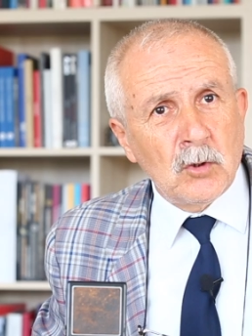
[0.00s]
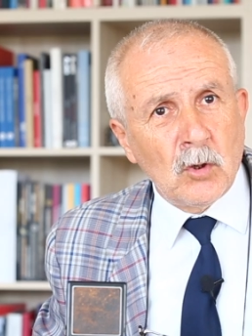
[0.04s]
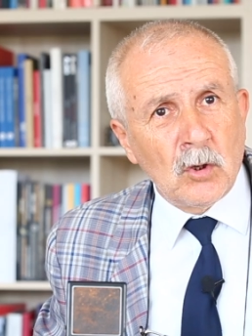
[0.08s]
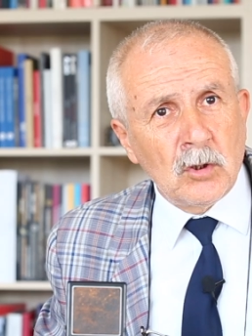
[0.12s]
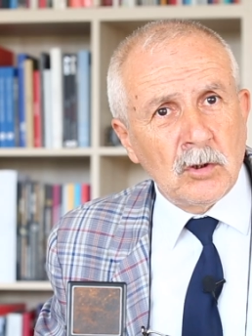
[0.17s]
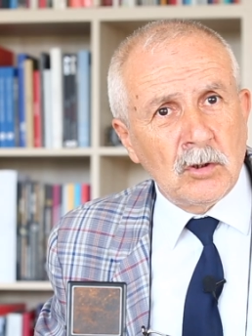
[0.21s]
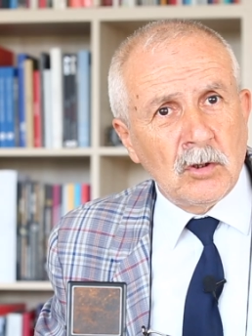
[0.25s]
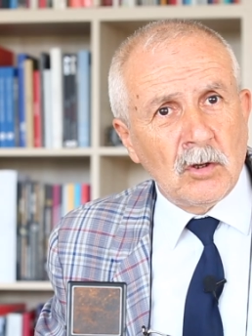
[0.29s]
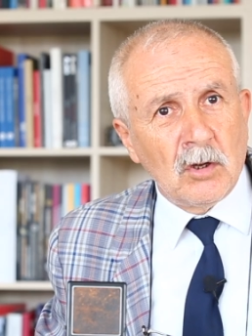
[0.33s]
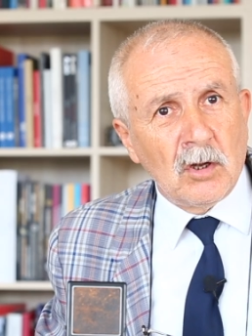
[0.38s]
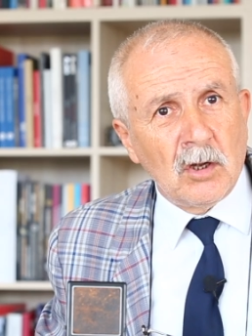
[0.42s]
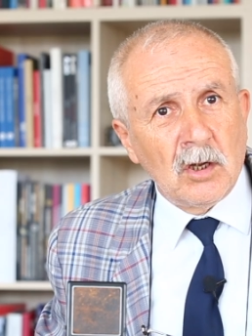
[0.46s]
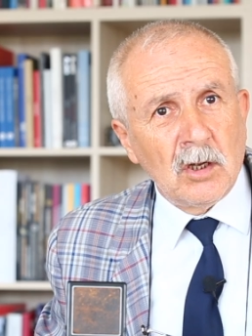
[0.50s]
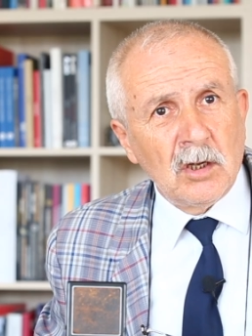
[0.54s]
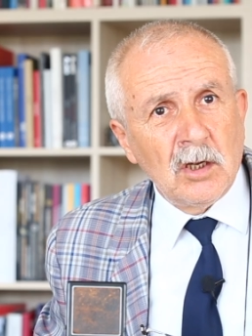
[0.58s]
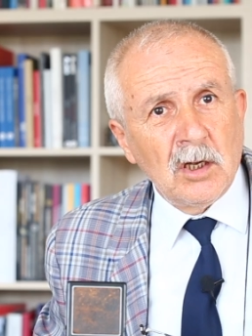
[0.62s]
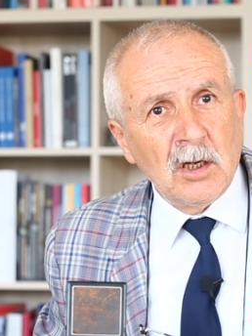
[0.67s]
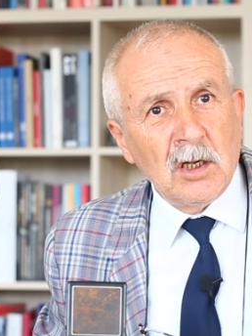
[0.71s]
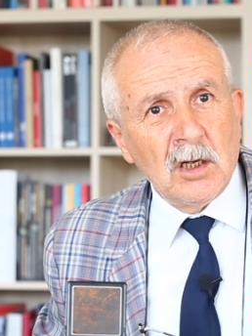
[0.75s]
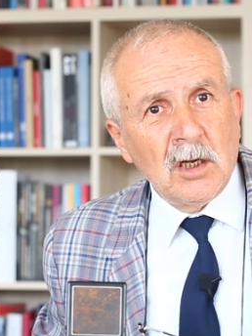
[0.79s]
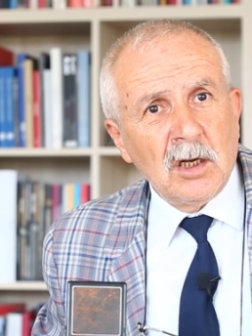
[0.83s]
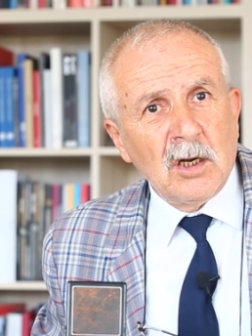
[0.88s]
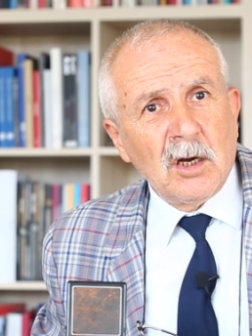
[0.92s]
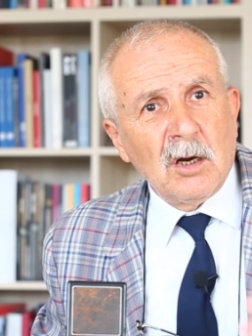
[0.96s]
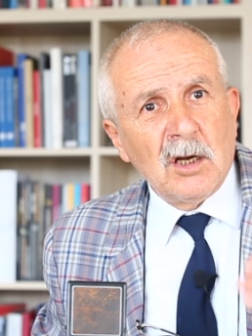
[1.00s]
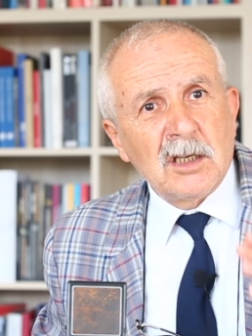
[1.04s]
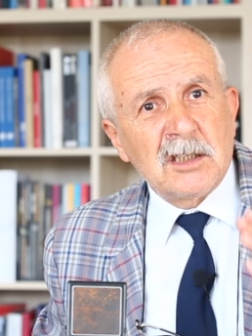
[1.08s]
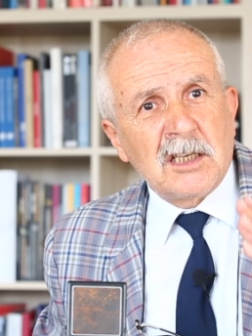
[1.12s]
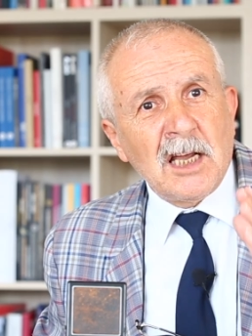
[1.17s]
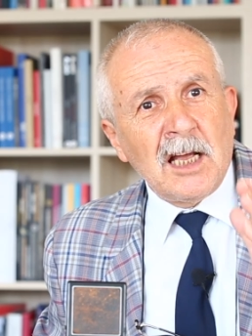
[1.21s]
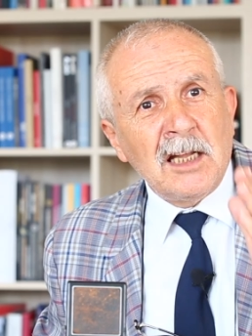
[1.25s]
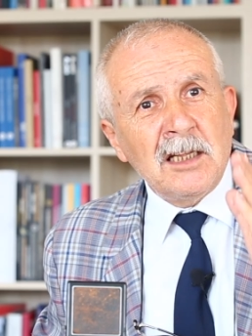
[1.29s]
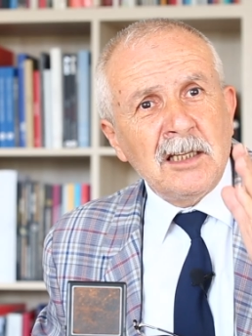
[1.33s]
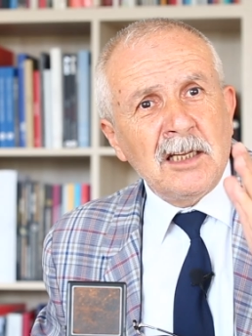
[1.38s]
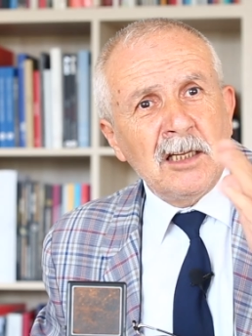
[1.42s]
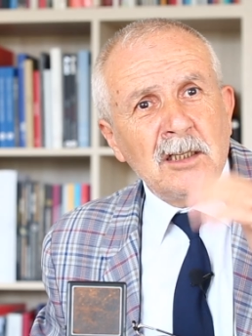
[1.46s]
döndü.
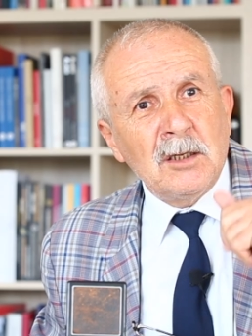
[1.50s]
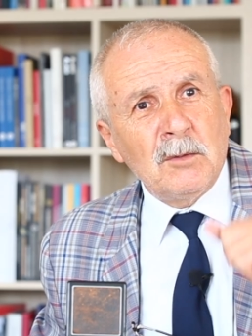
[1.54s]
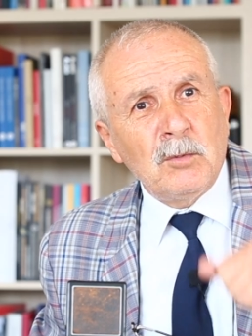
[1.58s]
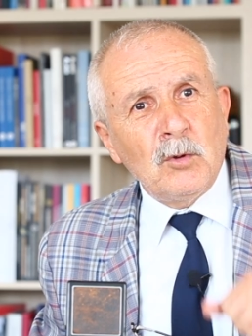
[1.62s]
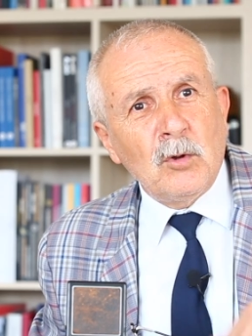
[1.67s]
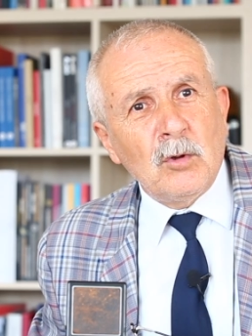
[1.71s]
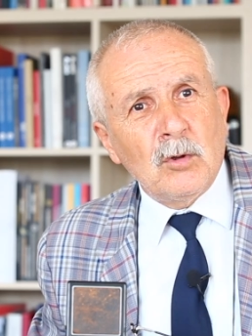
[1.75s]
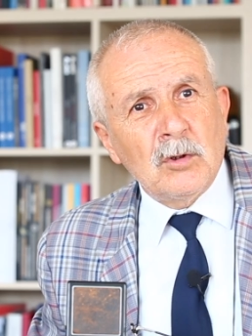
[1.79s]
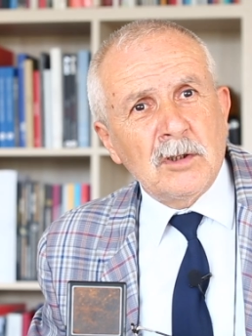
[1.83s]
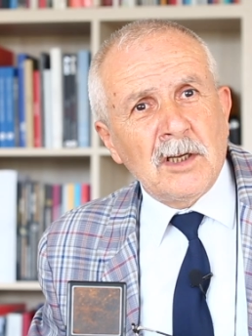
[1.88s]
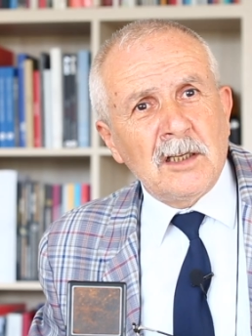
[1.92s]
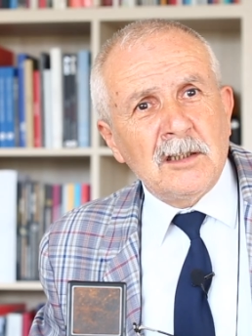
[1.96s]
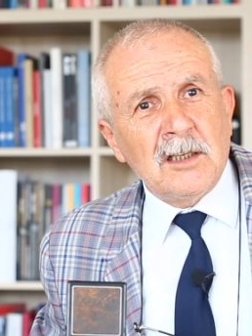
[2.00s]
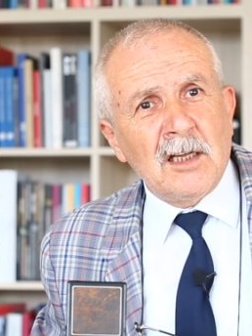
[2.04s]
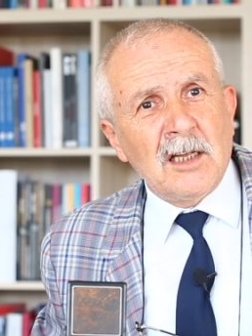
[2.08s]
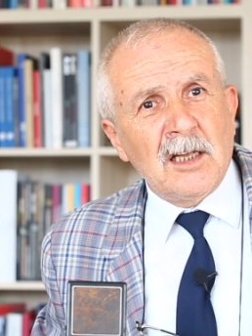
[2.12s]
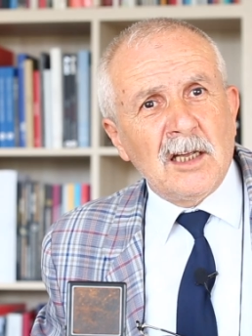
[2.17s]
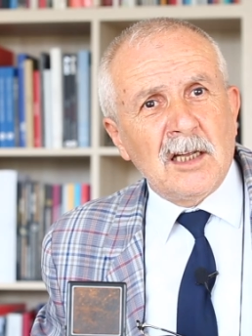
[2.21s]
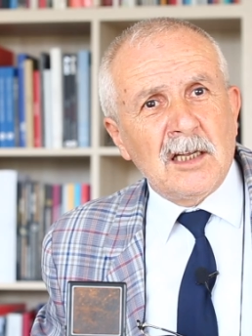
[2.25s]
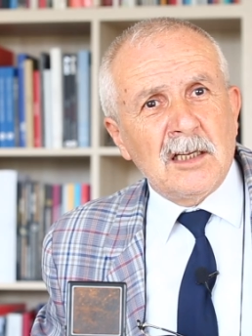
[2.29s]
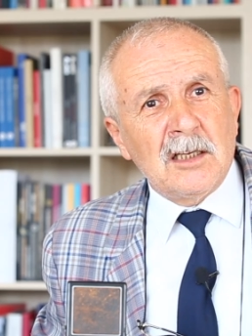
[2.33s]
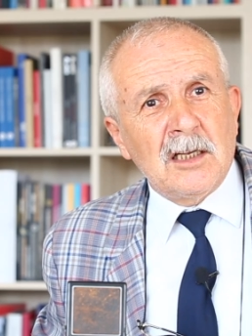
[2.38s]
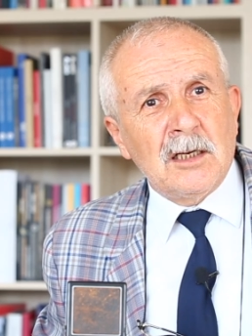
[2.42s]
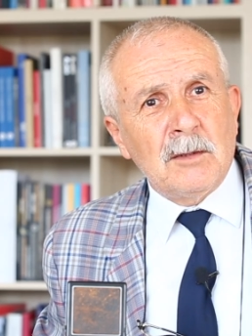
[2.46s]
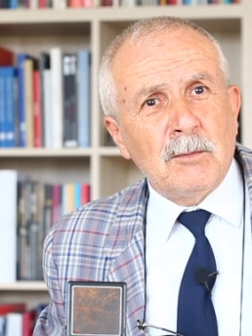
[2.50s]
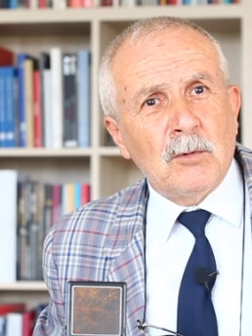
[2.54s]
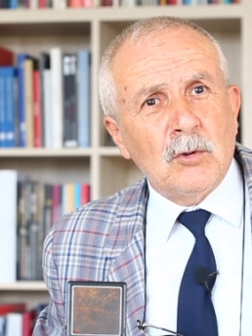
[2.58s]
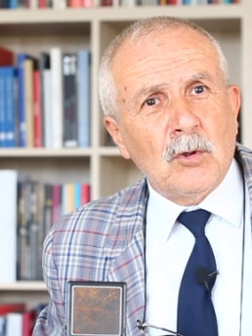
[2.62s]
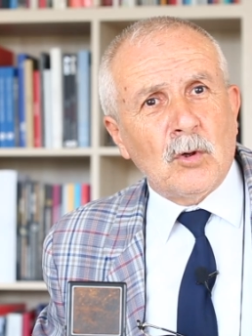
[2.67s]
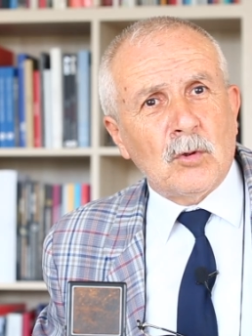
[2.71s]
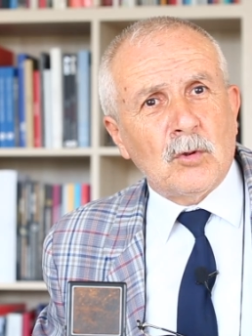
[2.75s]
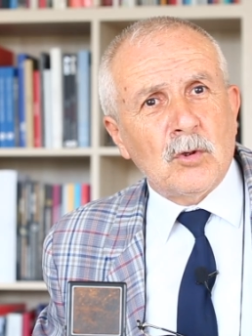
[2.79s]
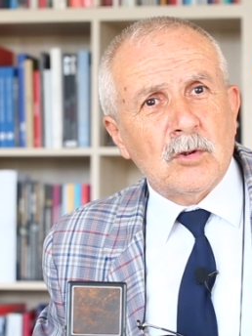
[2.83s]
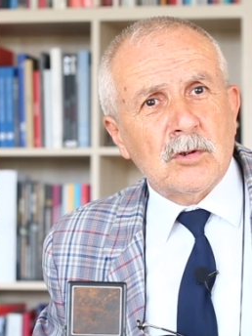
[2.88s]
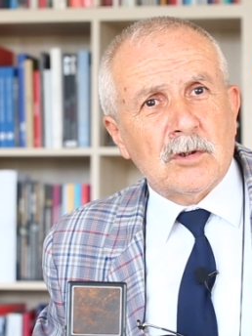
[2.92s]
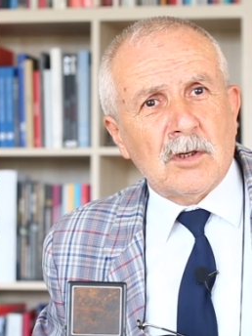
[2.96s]
Sen dedi bu dedi
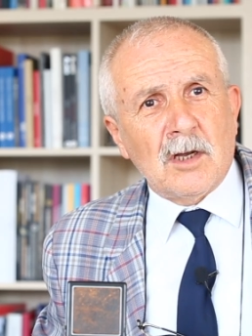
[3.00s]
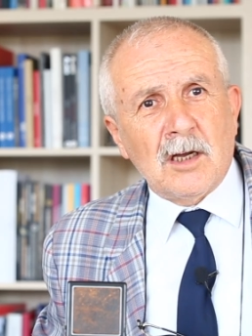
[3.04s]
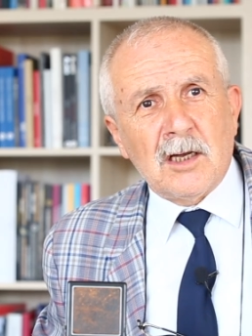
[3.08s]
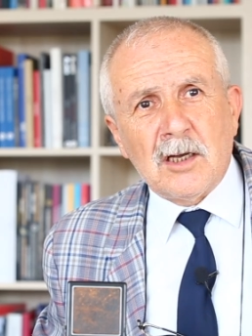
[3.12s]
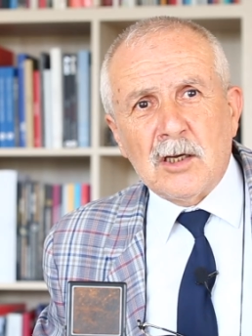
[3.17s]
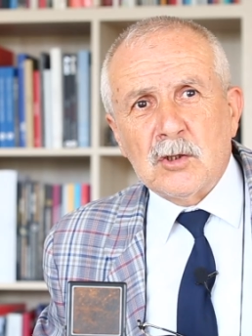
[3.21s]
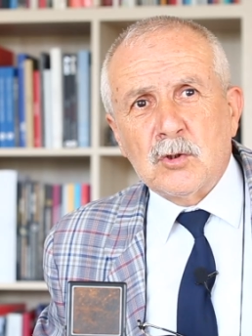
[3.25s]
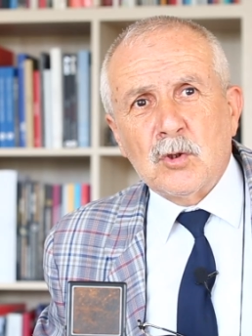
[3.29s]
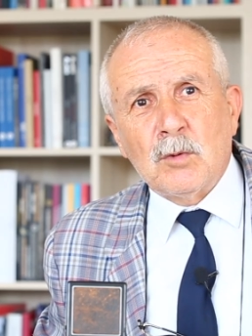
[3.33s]
29 e,